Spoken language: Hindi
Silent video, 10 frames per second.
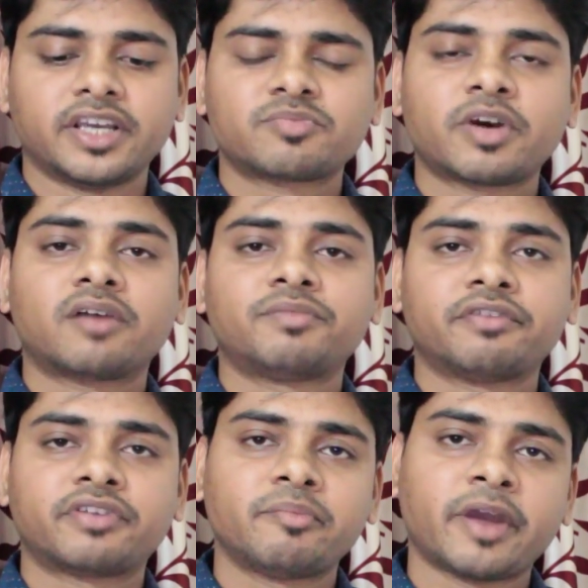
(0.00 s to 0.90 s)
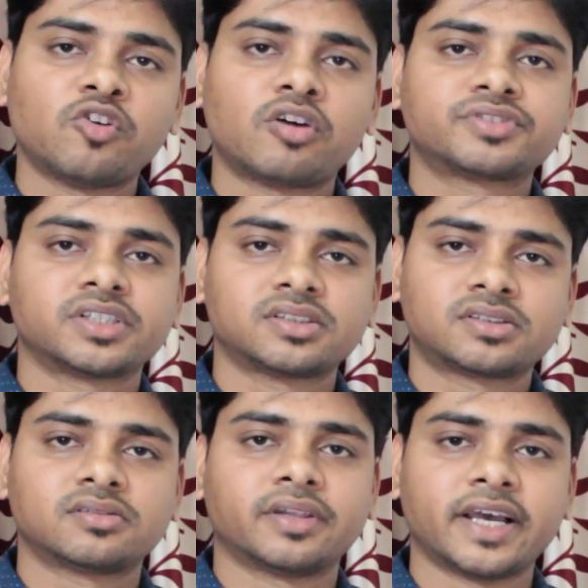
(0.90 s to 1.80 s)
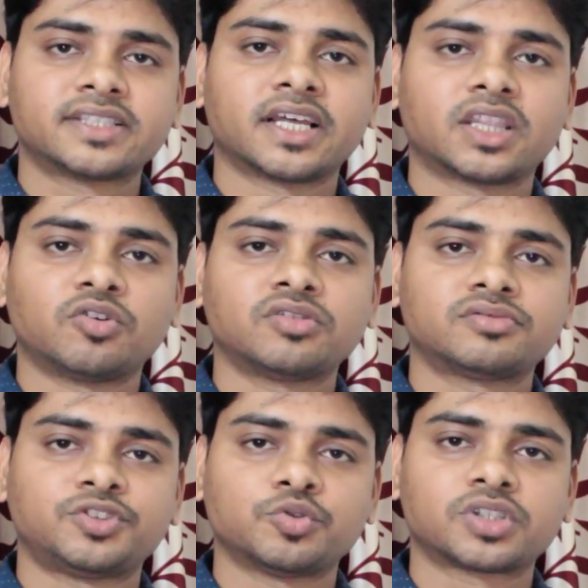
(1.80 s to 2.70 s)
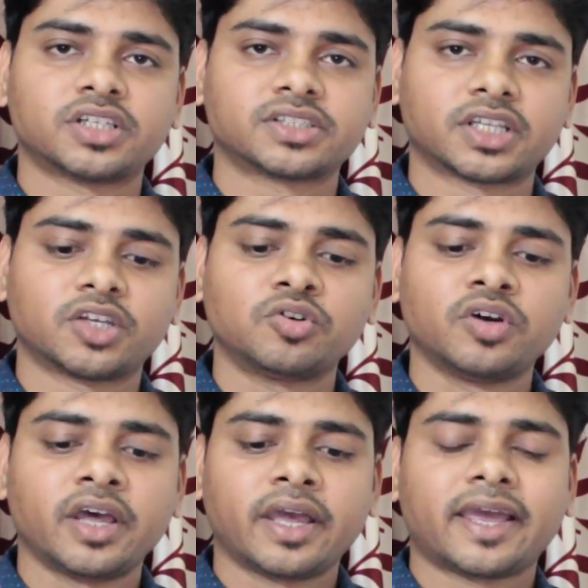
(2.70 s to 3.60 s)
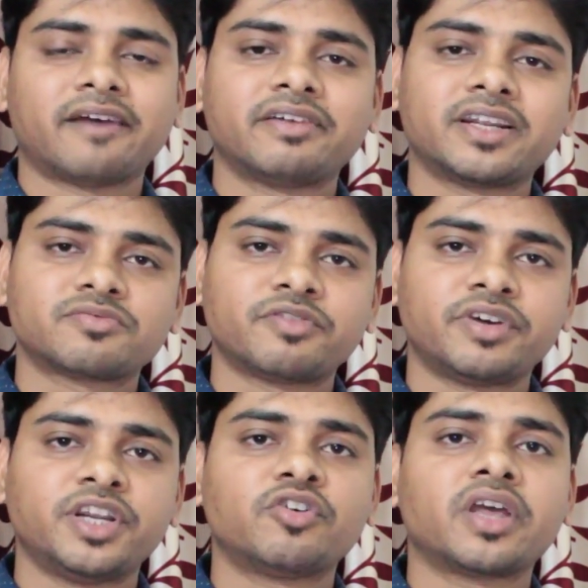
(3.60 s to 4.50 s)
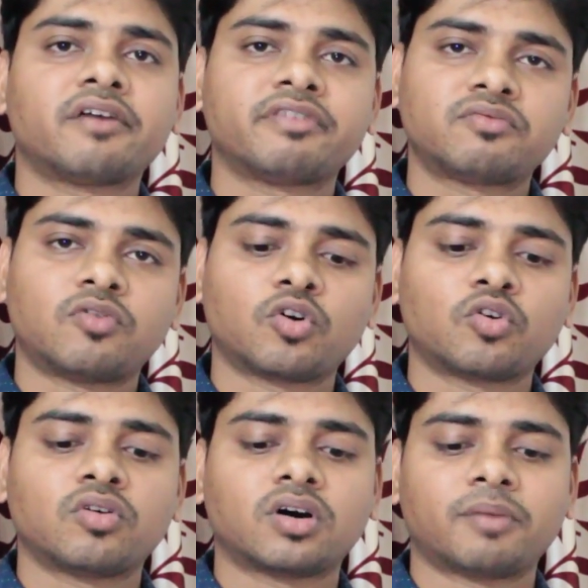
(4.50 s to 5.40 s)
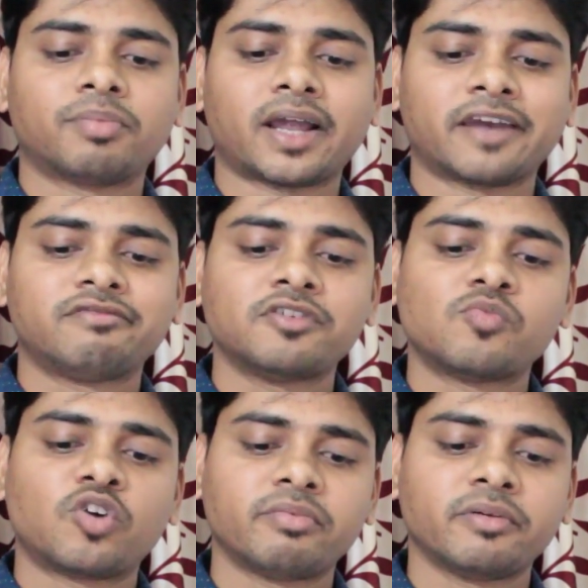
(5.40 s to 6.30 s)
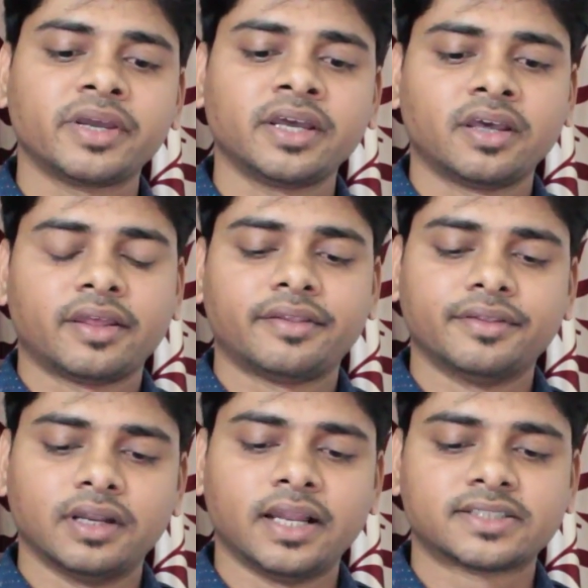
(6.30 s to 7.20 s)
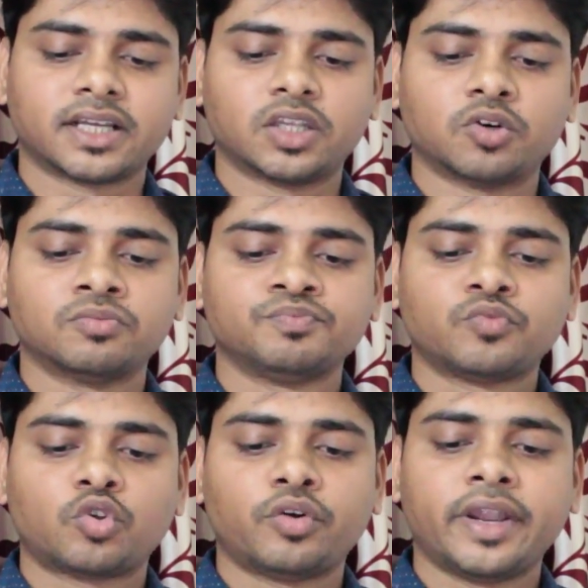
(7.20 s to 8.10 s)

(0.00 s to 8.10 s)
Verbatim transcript: इसमें आप डिफरेंट मेनू ऑप्शंस देख सकते हो चूज कर सकते हो या फिर इसमें वीडियो या फिर फोटो आप लाइव व्यू मोड में भी ले सकते हो तो